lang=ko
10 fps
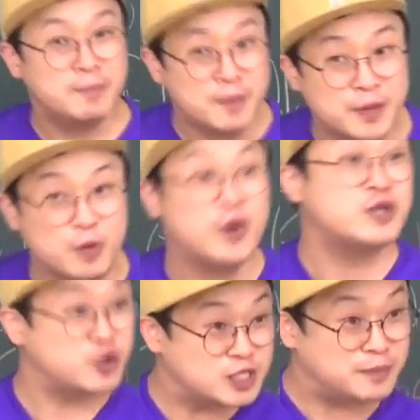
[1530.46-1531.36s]
been pp.
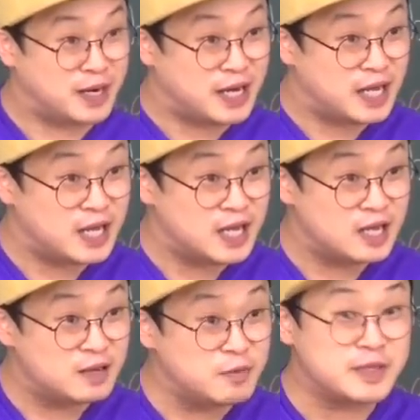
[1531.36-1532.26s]
왜 줘야지 빨리.
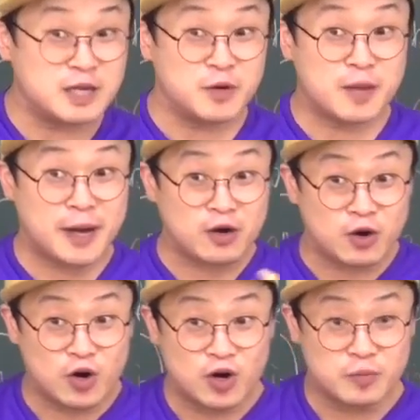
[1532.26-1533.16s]
몸에 그냥 머리에
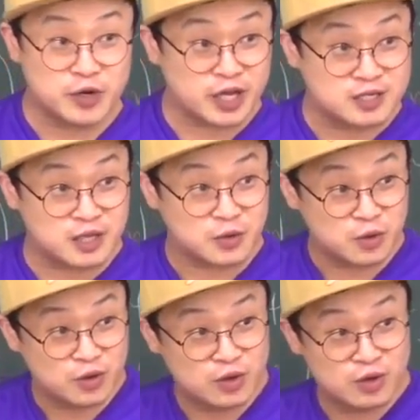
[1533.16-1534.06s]
박어. 머리에 그대로.
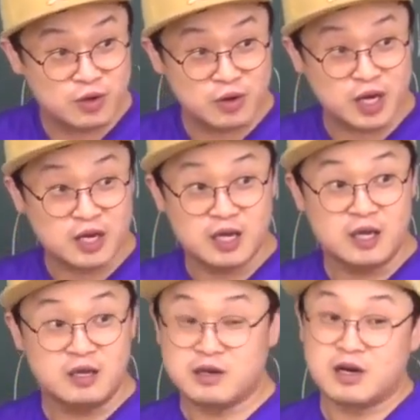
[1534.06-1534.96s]
오케이?
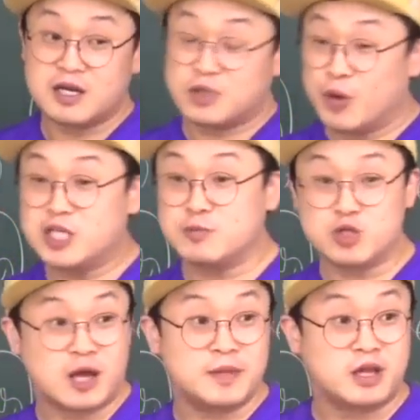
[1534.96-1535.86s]
이걸 갖다 외지
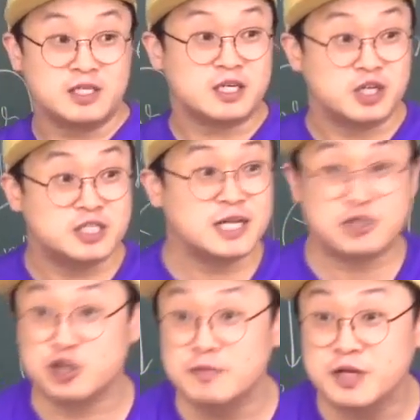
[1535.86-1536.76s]
못하면 더 이상
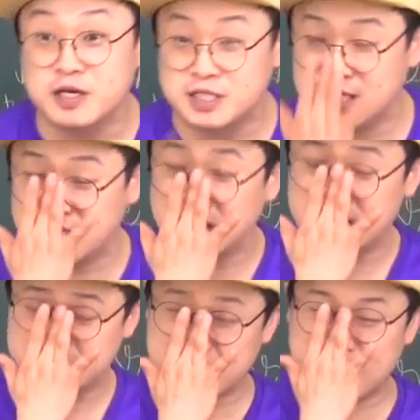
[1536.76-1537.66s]
전진할 수가 없는 거지.
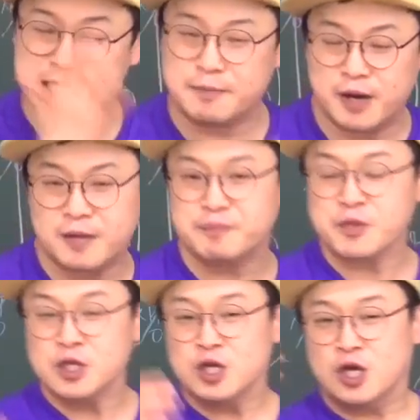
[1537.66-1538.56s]
자, 다시 한번.
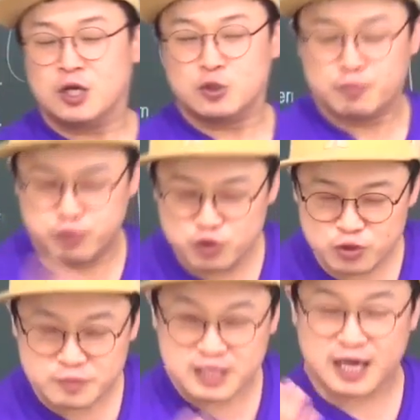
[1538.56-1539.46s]

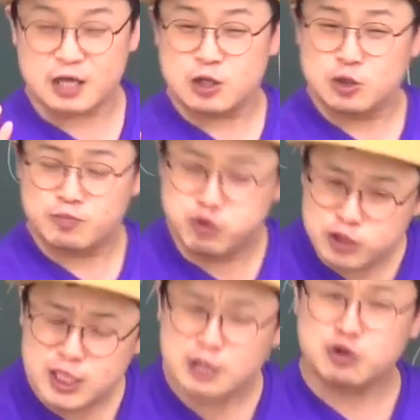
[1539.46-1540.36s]
분, 이렇게
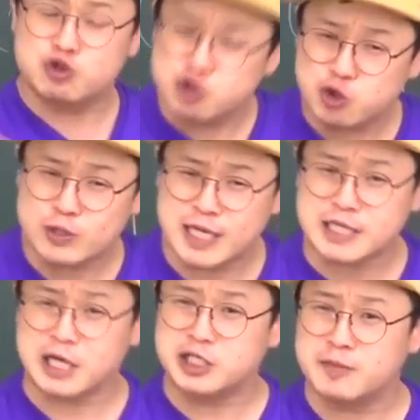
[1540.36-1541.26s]
분사도
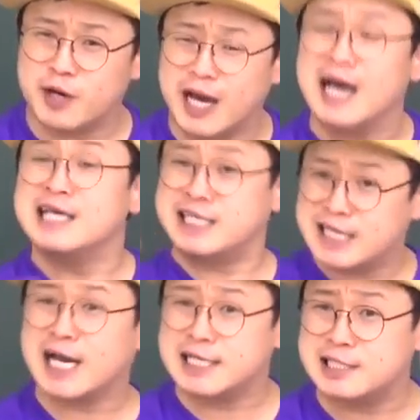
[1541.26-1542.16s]
중동사니까 역시 뭐야?
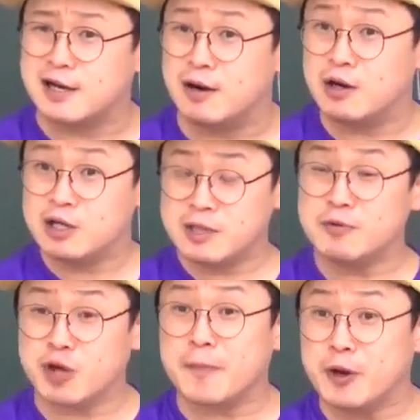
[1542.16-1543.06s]
시제가 있어. 이미
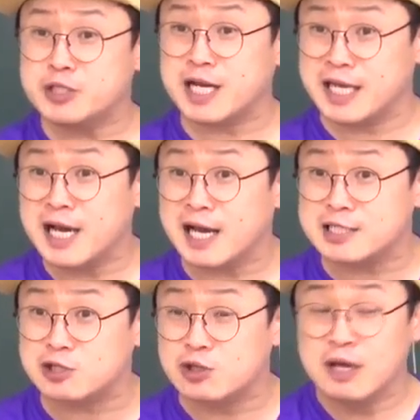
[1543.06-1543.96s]
우리가 배웠잖아.
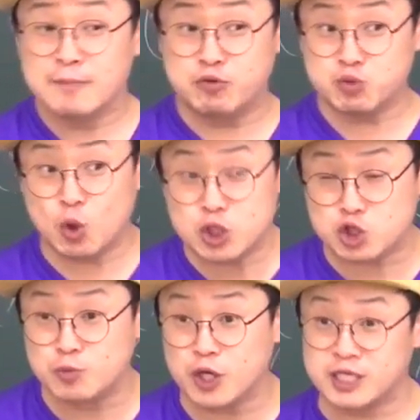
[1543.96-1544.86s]
이간에서 부부 동시
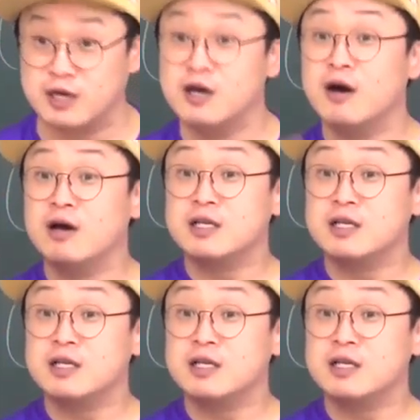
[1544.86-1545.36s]
주목에서.